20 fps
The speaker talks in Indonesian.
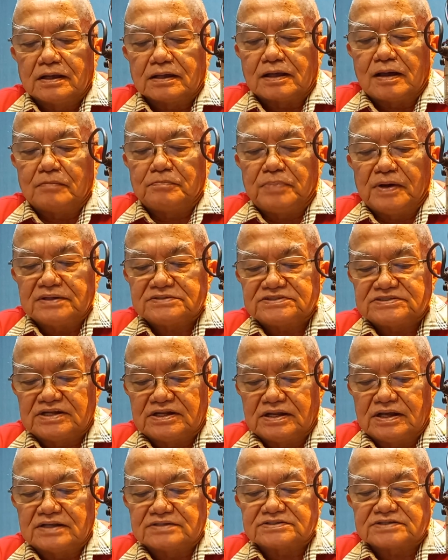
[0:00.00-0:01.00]

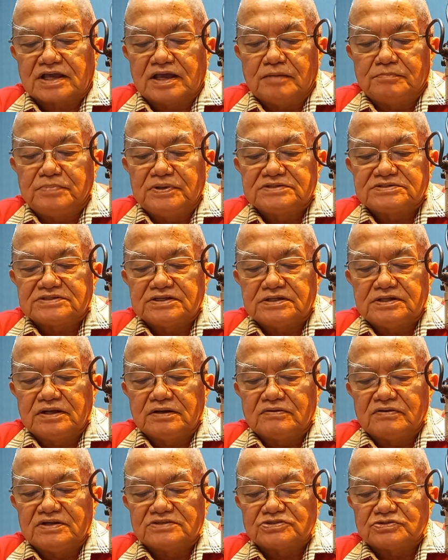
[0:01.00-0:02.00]
kapasitas
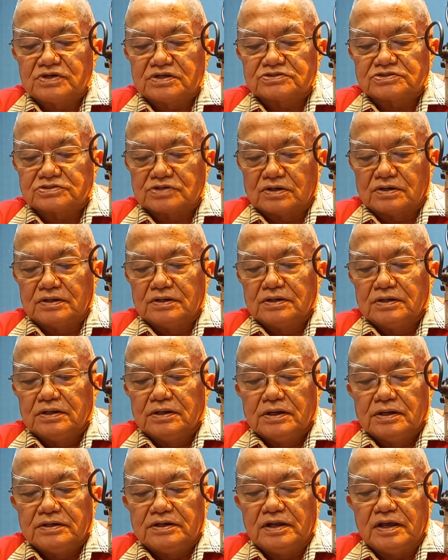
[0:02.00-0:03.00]
capacity restriction
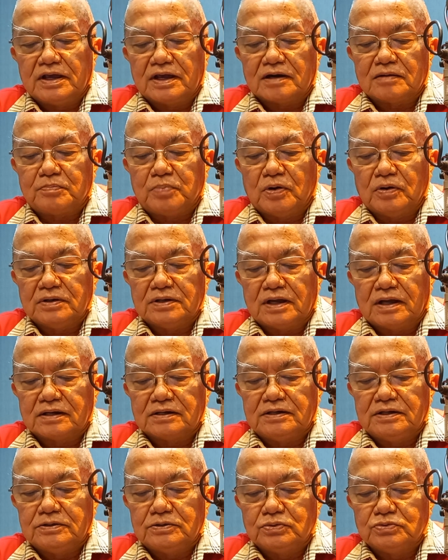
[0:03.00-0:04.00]
di airport
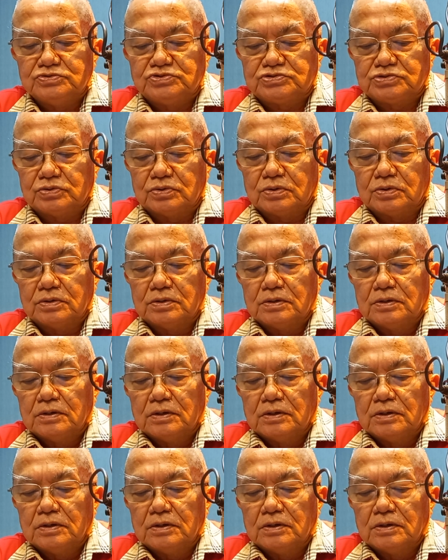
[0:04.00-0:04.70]
yang dituju.